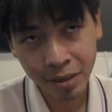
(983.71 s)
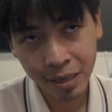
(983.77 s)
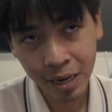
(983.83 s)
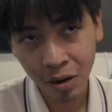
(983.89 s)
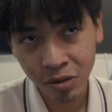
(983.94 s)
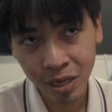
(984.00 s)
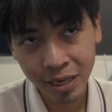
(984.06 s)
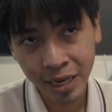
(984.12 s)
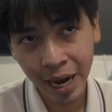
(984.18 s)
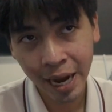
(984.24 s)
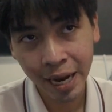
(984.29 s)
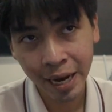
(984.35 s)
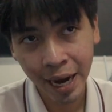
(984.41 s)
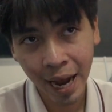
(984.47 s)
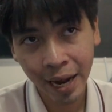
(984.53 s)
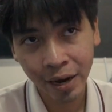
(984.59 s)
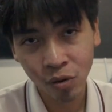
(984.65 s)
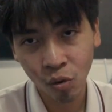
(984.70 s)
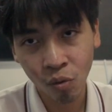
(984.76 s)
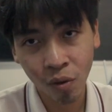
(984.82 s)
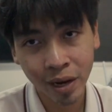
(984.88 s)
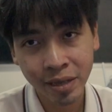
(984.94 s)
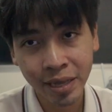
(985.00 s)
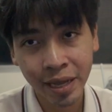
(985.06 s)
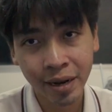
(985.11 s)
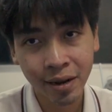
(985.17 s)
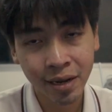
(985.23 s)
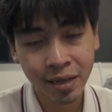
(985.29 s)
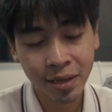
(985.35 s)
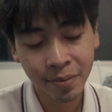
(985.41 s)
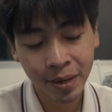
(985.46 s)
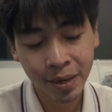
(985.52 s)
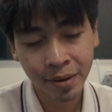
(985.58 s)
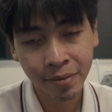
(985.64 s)
เราจะใช้งาน 6 วันติดก็เถอะ
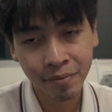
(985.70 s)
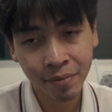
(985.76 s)
แต่มัน